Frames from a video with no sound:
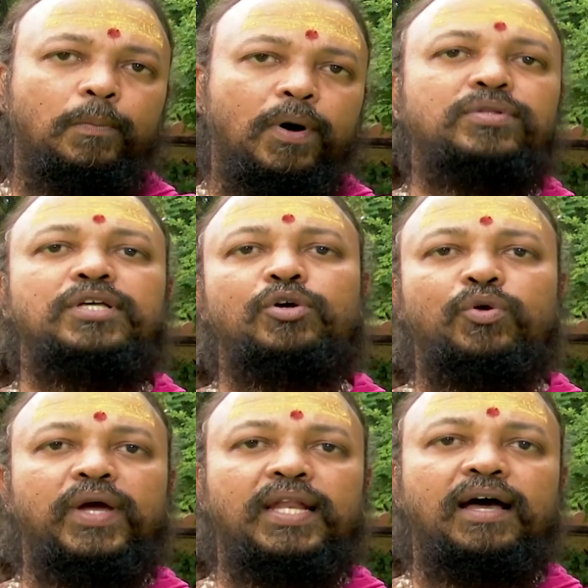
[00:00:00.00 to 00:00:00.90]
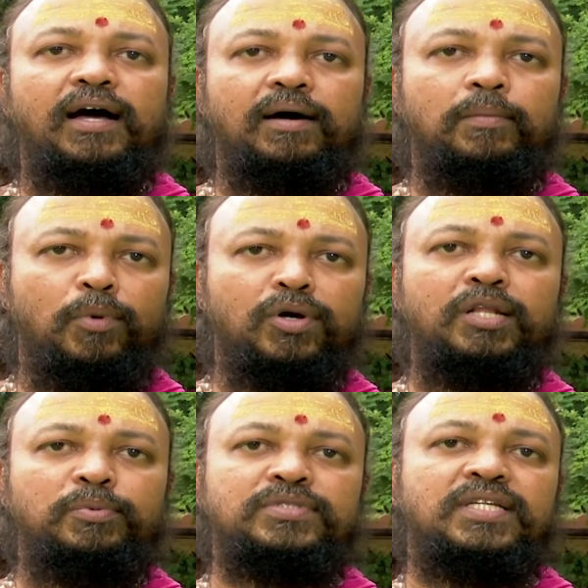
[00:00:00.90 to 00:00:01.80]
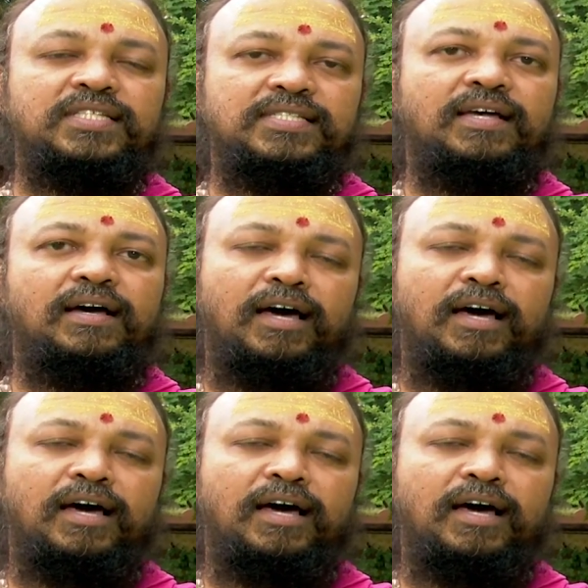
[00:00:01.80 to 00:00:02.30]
బౌద్ధ గురువైన మొగలి పుత్సతిస్స